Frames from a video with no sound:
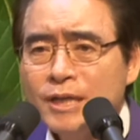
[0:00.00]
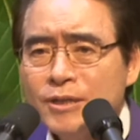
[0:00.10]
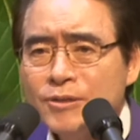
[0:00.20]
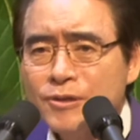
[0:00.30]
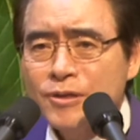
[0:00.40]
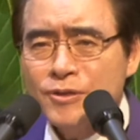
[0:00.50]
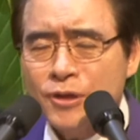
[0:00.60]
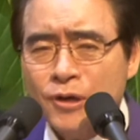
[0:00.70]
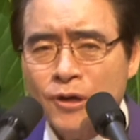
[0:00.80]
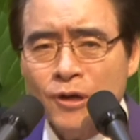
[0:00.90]
그들을
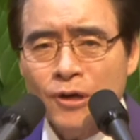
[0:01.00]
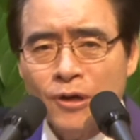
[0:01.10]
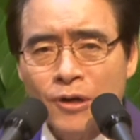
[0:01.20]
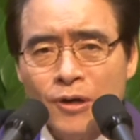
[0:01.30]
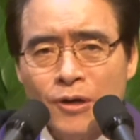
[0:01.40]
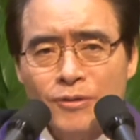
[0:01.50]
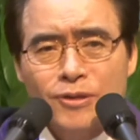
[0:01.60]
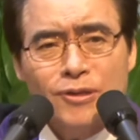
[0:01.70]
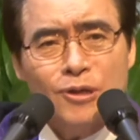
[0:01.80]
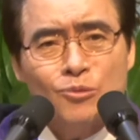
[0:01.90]

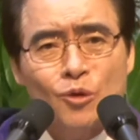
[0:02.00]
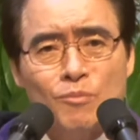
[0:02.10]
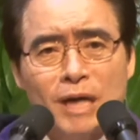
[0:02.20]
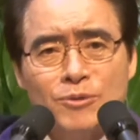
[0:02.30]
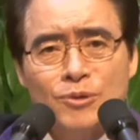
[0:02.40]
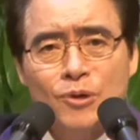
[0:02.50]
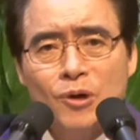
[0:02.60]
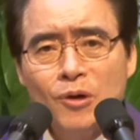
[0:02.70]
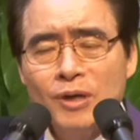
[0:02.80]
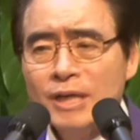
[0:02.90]
정성껏
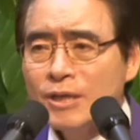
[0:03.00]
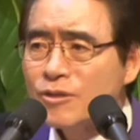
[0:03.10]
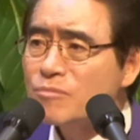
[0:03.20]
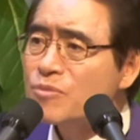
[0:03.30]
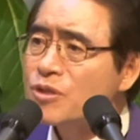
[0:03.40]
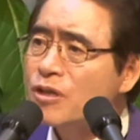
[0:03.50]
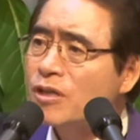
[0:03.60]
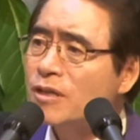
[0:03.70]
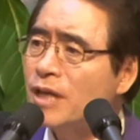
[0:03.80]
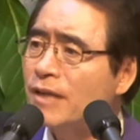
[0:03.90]
돌봐주고
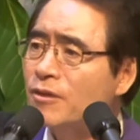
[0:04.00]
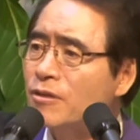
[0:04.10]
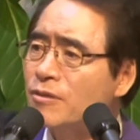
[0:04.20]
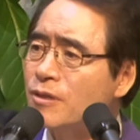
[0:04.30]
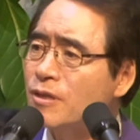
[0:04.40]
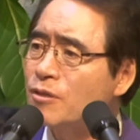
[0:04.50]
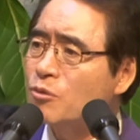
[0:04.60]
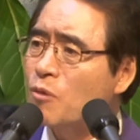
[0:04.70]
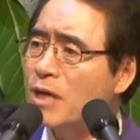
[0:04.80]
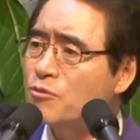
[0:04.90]
음식을 해서 그들을
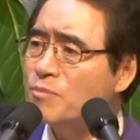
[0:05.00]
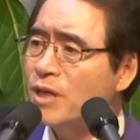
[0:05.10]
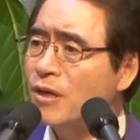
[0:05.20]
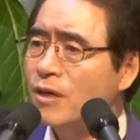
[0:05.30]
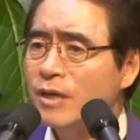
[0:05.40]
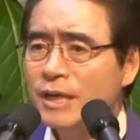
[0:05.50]
도와주며